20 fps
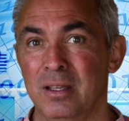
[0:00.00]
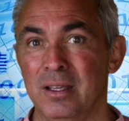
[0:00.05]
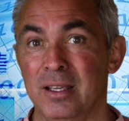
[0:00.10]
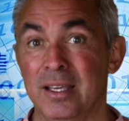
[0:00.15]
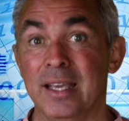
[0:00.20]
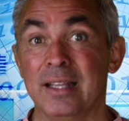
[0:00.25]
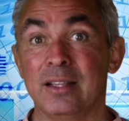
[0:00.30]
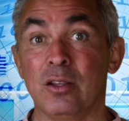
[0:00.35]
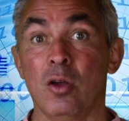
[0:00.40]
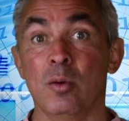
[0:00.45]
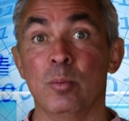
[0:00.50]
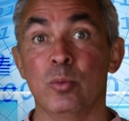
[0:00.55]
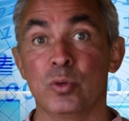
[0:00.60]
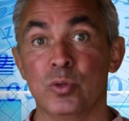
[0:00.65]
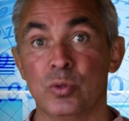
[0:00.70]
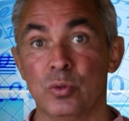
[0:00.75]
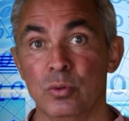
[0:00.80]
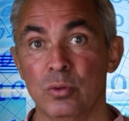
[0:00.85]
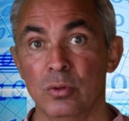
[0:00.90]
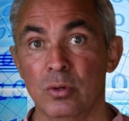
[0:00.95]
et être en
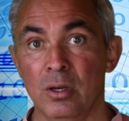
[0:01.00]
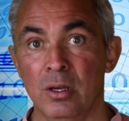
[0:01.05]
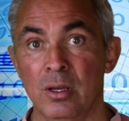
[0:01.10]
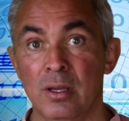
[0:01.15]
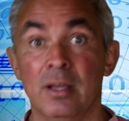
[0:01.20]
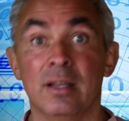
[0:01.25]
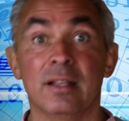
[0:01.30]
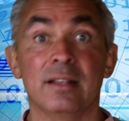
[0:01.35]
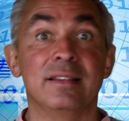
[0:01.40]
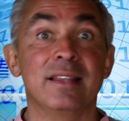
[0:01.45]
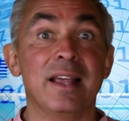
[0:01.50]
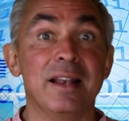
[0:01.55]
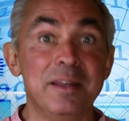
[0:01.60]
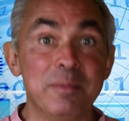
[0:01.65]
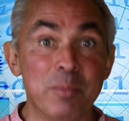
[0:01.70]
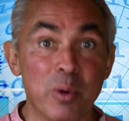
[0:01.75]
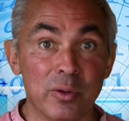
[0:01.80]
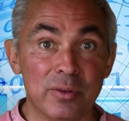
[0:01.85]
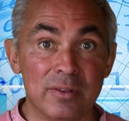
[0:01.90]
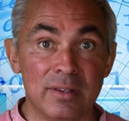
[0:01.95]
mesure
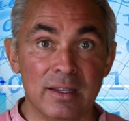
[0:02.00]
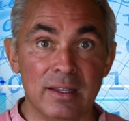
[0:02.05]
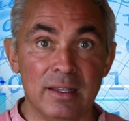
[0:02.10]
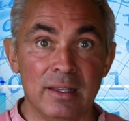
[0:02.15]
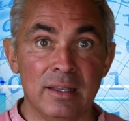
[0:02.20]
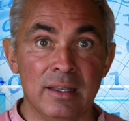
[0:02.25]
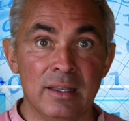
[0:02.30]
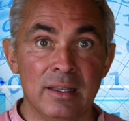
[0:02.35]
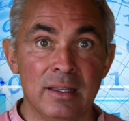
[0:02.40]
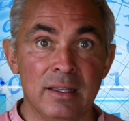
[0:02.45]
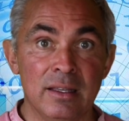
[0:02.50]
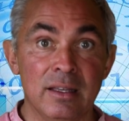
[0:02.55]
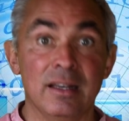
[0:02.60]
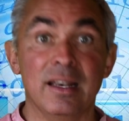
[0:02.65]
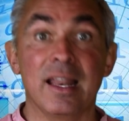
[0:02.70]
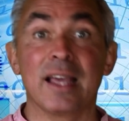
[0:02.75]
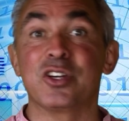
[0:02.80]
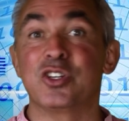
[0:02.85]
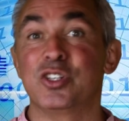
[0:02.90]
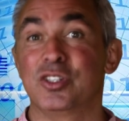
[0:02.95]
d'alimenter
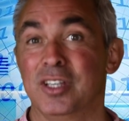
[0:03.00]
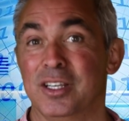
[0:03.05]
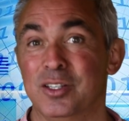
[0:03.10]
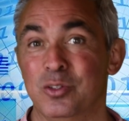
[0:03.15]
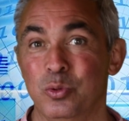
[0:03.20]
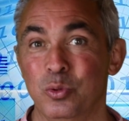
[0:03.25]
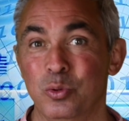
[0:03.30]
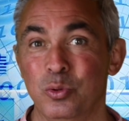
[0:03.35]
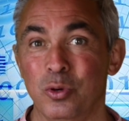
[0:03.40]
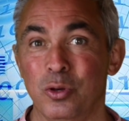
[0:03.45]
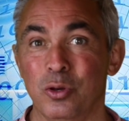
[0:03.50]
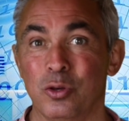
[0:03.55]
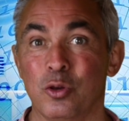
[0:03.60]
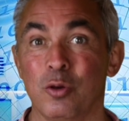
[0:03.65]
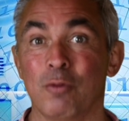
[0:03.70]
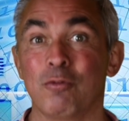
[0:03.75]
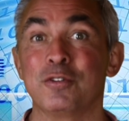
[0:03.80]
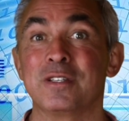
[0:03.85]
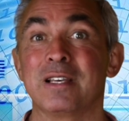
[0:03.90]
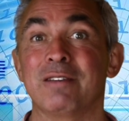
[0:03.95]
l'architecture que
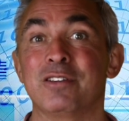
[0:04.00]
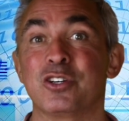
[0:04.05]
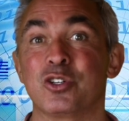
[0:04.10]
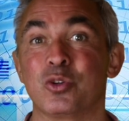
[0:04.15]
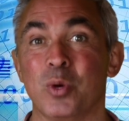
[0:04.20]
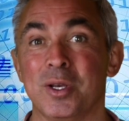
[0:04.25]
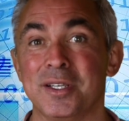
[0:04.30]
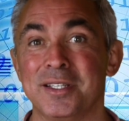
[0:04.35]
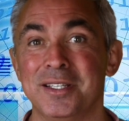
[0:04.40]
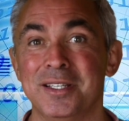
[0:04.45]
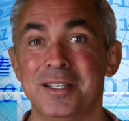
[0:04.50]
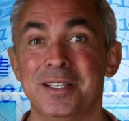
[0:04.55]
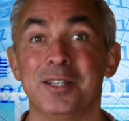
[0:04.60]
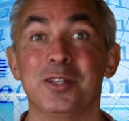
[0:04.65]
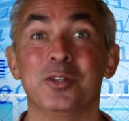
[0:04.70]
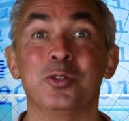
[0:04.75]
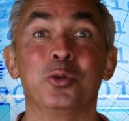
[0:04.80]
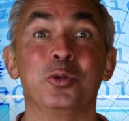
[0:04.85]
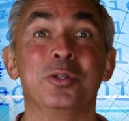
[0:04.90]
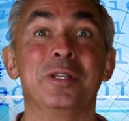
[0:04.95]
vous avez choisi
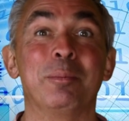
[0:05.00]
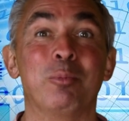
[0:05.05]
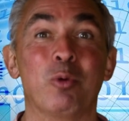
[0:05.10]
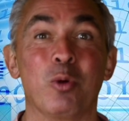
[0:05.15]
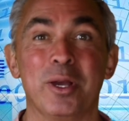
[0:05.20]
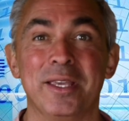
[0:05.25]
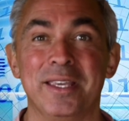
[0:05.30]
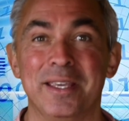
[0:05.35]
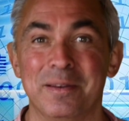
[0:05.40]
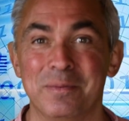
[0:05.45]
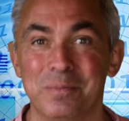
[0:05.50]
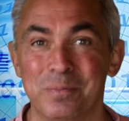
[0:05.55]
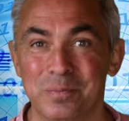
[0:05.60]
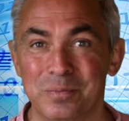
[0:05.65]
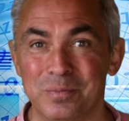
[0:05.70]
de déployer.